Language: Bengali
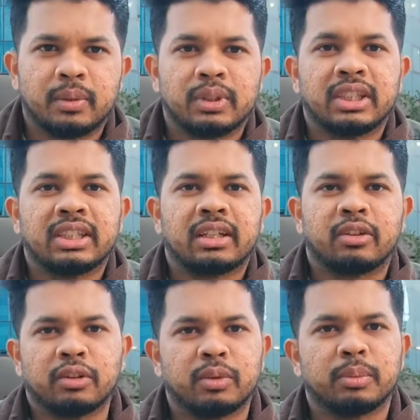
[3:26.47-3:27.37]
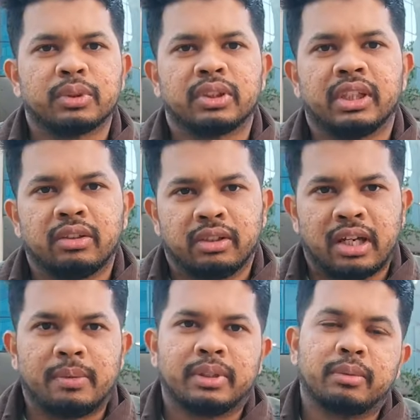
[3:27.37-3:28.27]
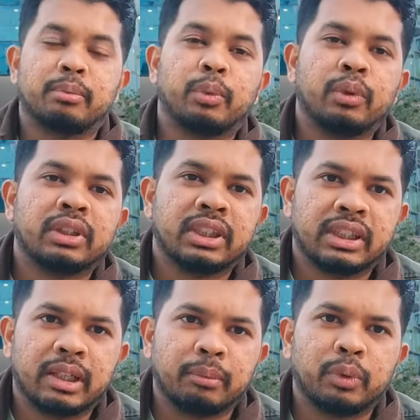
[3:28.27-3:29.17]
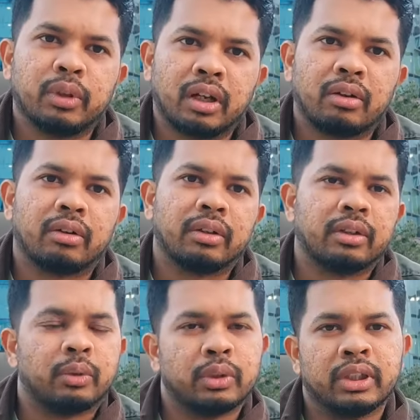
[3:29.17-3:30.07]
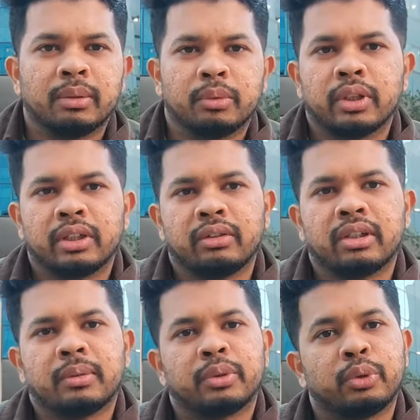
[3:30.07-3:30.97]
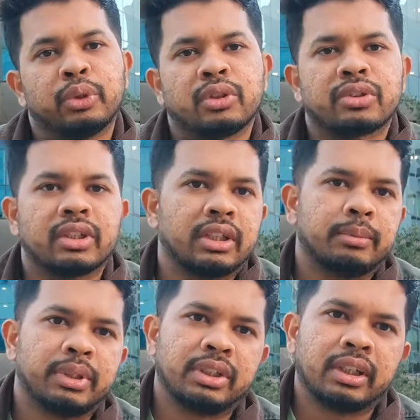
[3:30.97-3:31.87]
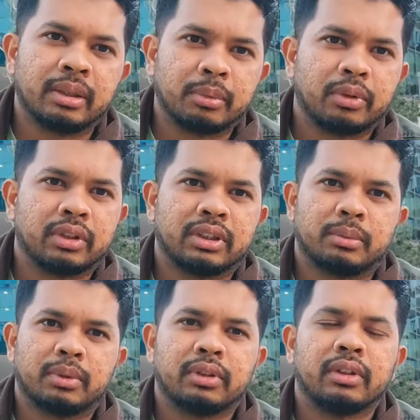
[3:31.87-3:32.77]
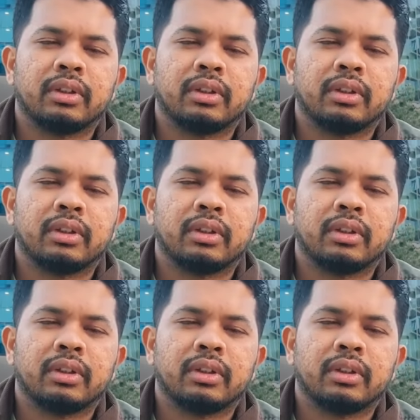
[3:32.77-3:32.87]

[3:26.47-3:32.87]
তো যে যার গন্তব্য যায় কিন্তু আমাদের মূল যে গেমগুলো হয় ওই গেমগুলো কিন্তু আমাদের ওই অঞ্চলে বেশি গেম হয় যেমন